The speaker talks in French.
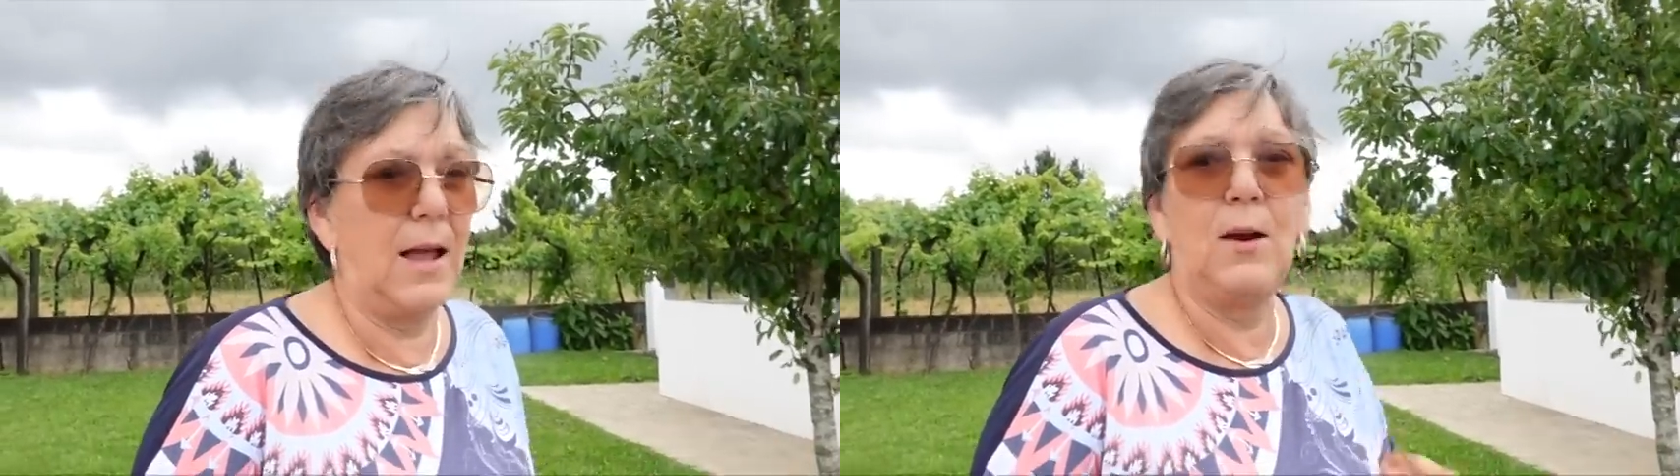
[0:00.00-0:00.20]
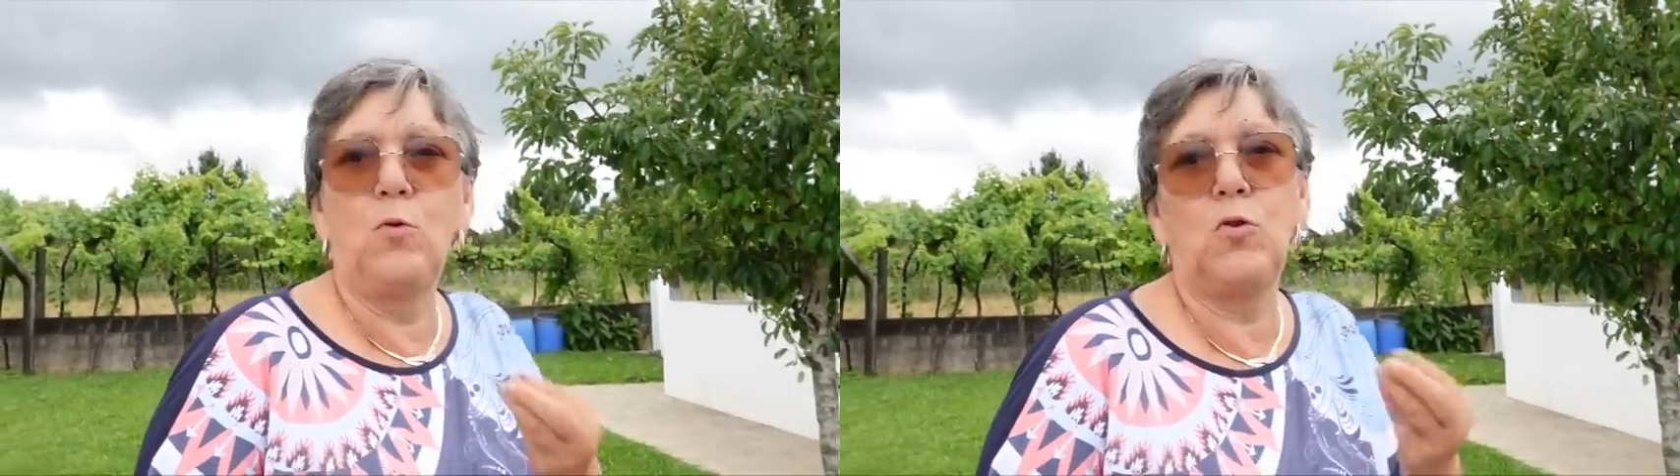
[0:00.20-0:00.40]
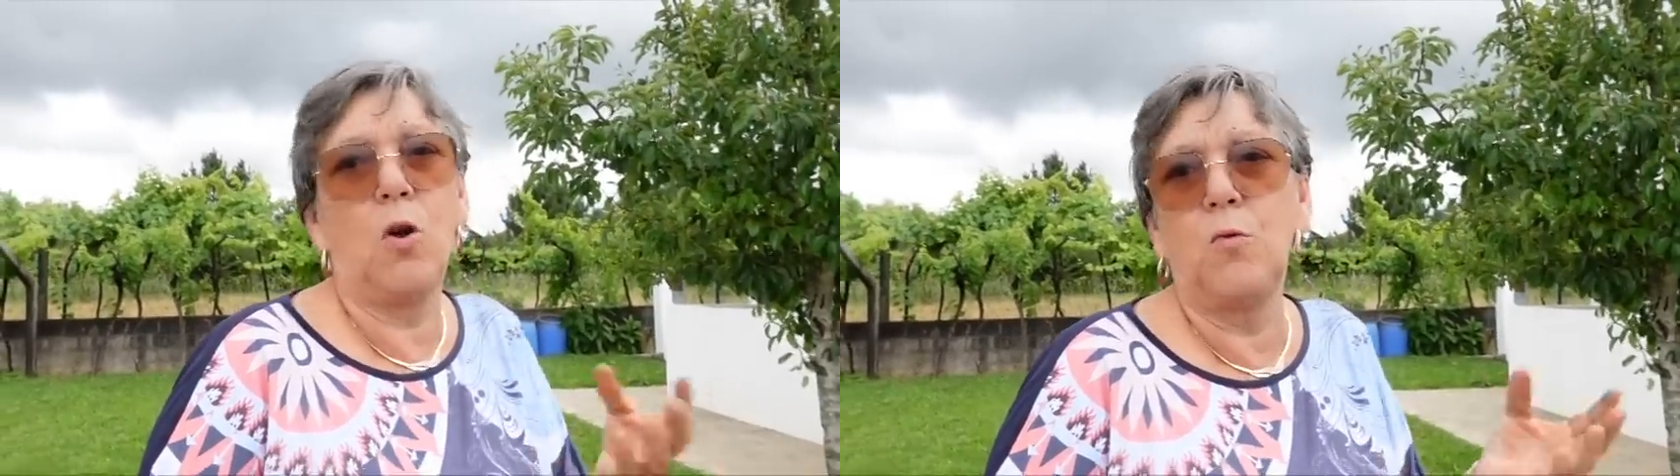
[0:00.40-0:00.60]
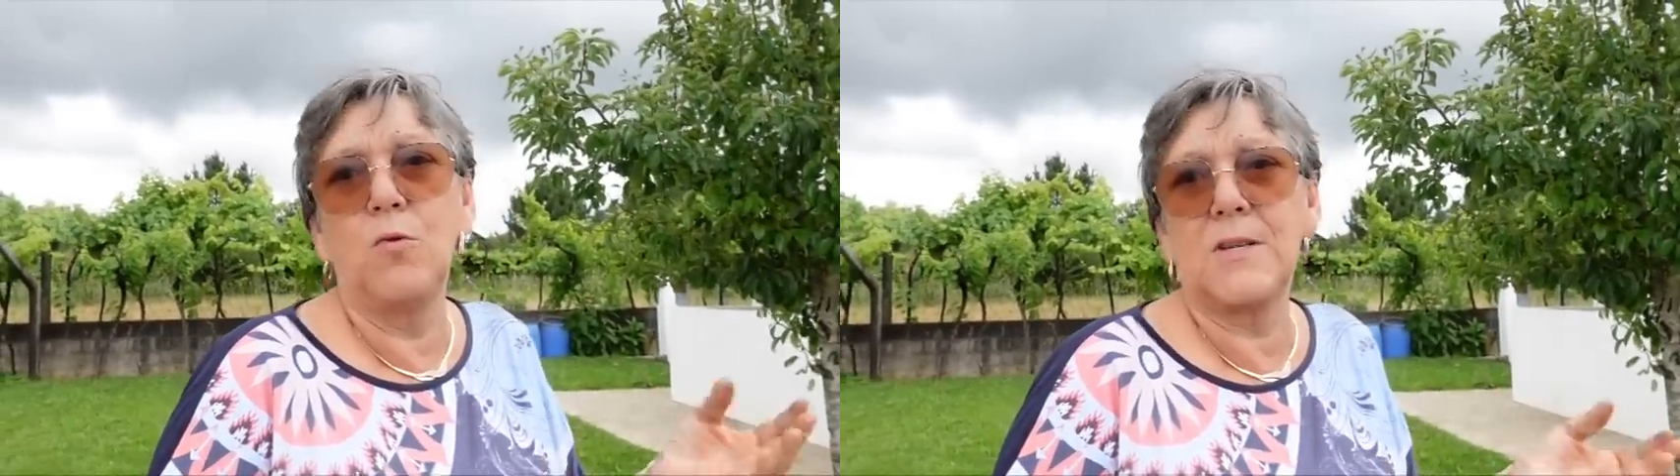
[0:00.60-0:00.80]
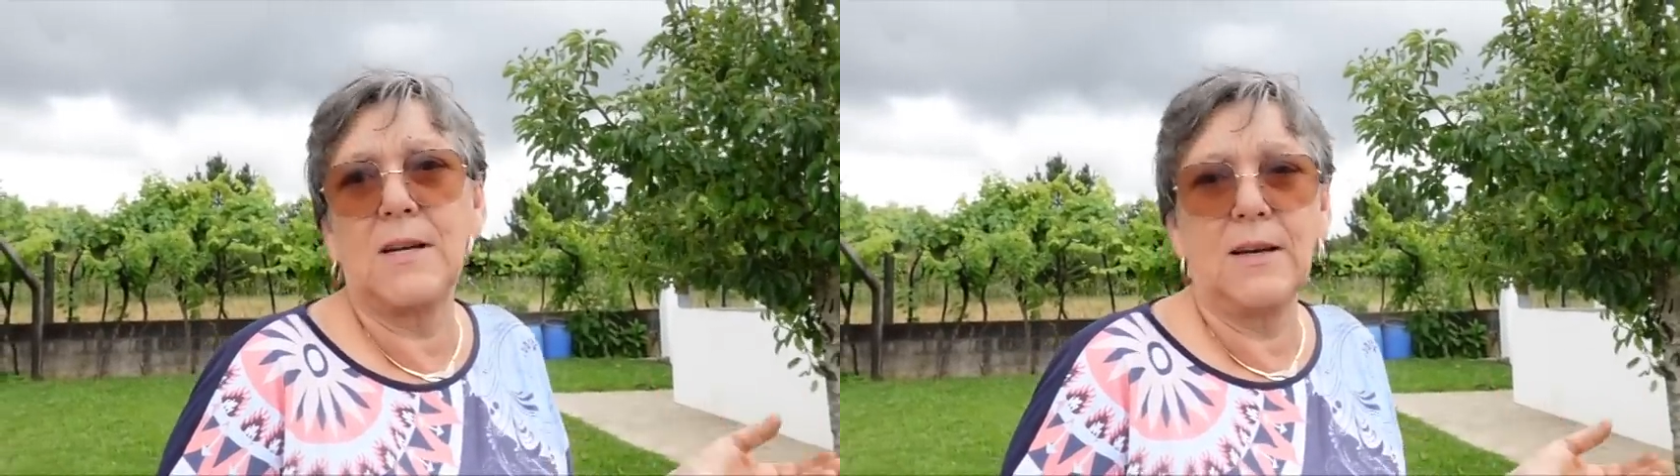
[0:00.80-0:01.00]
à l'odeur on
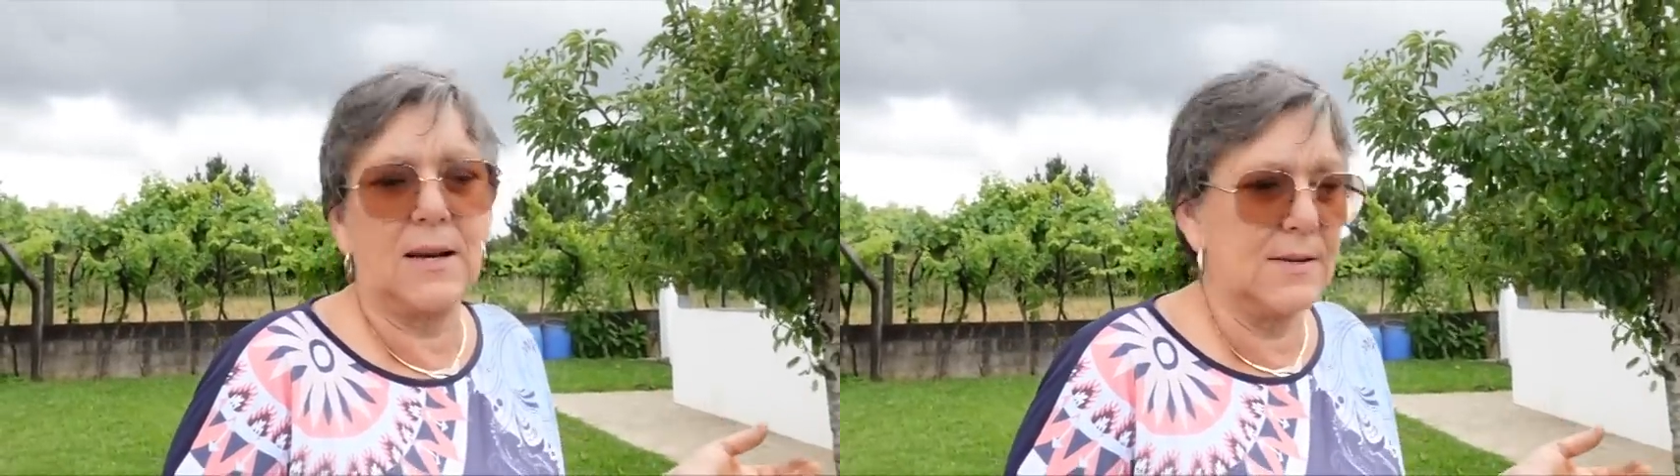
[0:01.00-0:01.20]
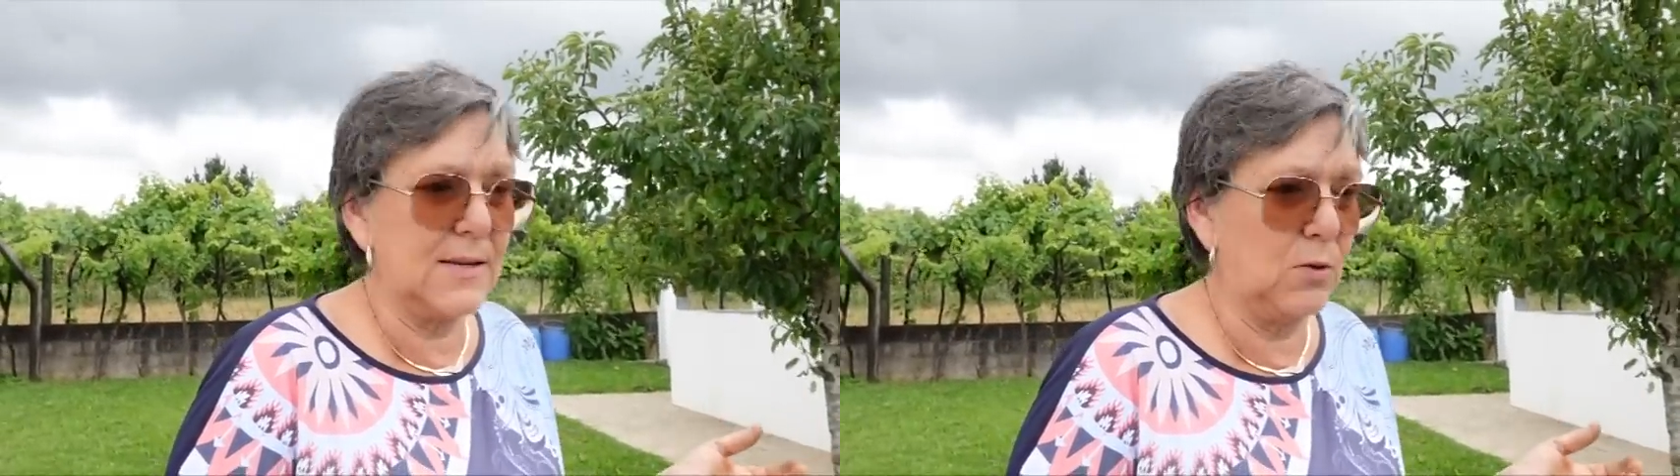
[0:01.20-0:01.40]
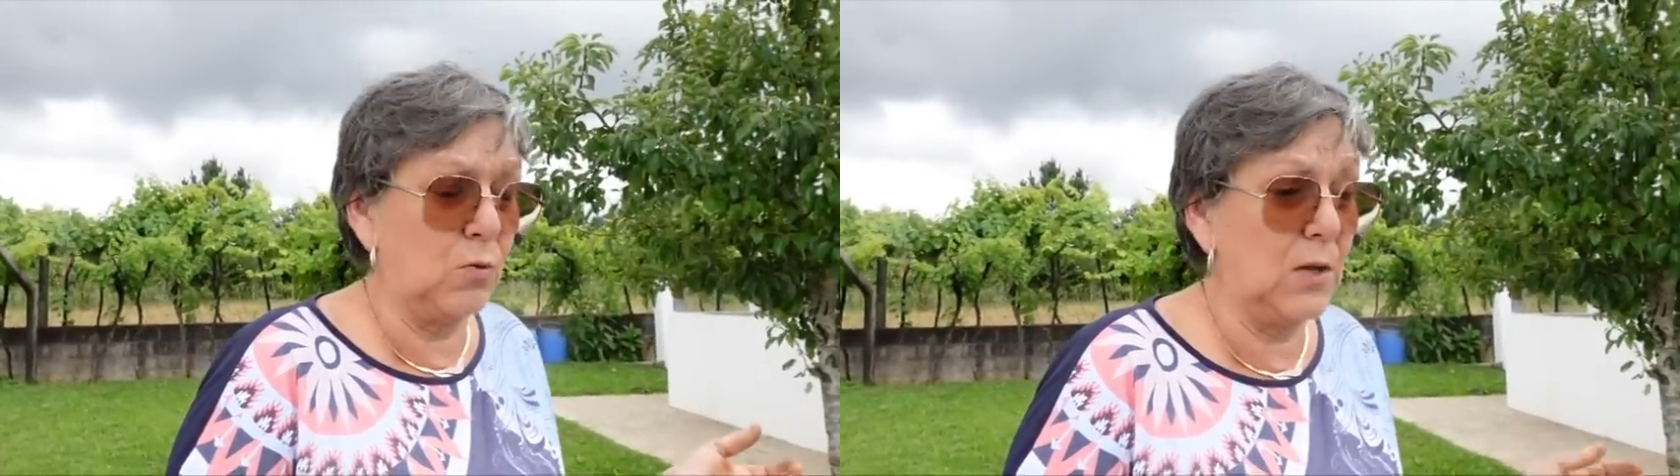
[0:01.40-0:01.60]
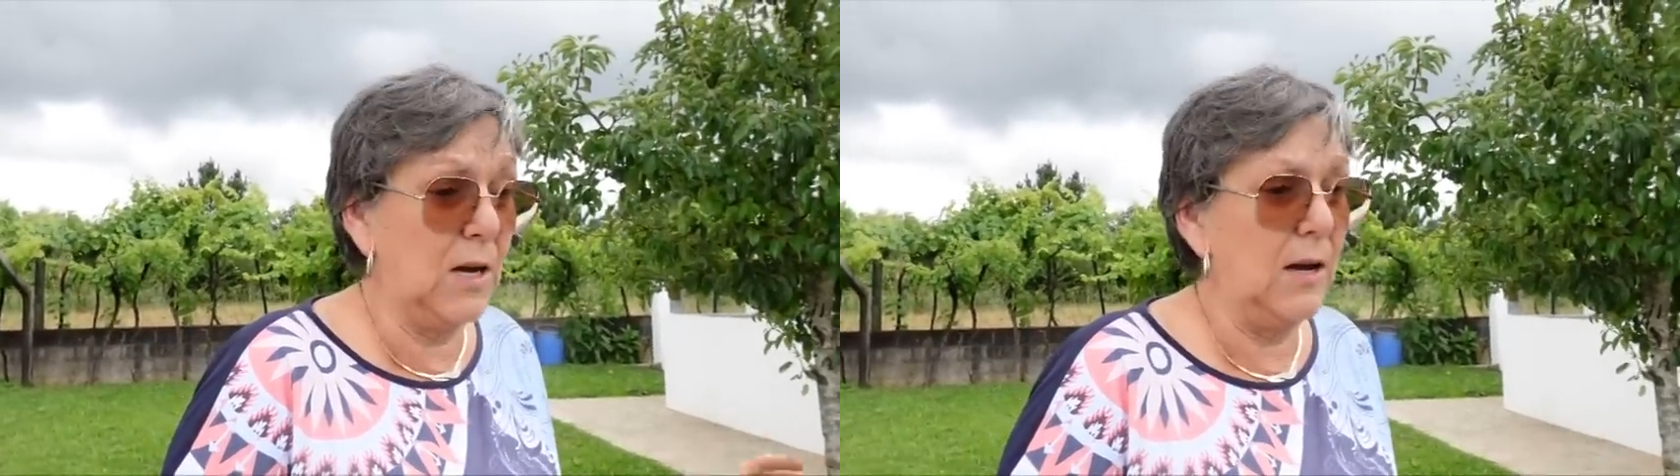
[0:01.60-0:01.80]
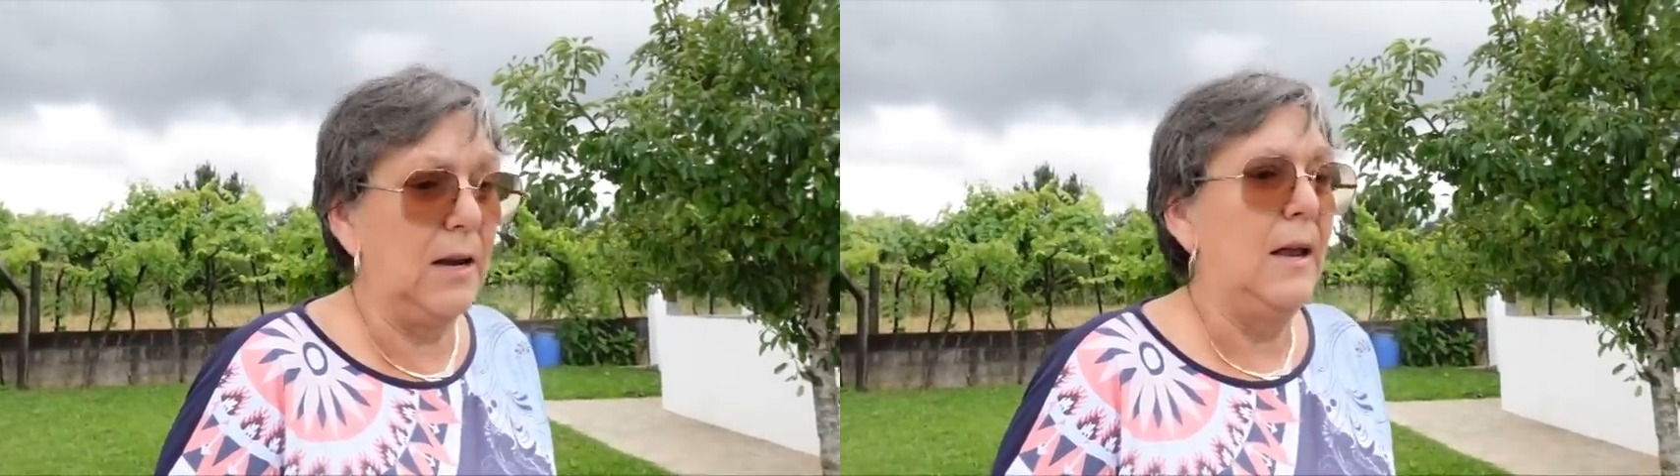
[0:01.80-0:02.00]
le sent et hein, quand ça a tourné,